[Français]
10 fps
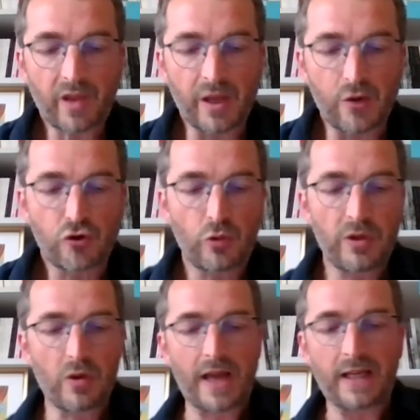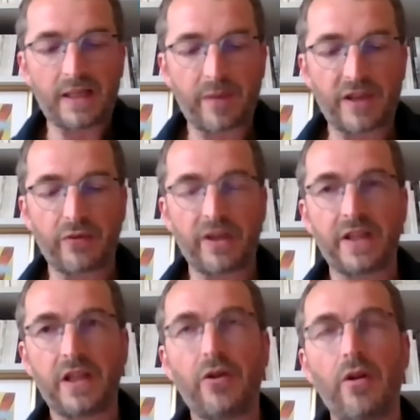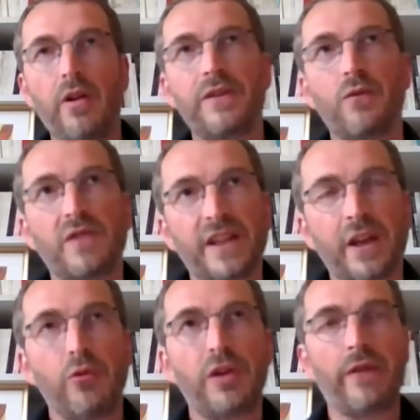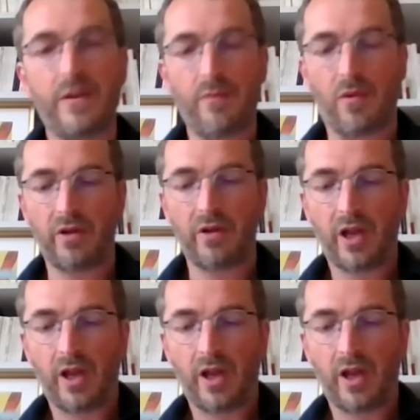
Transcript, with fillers: Et aujourd'hui, donc avec l'Expresso des éditeurs, c'est un autre événement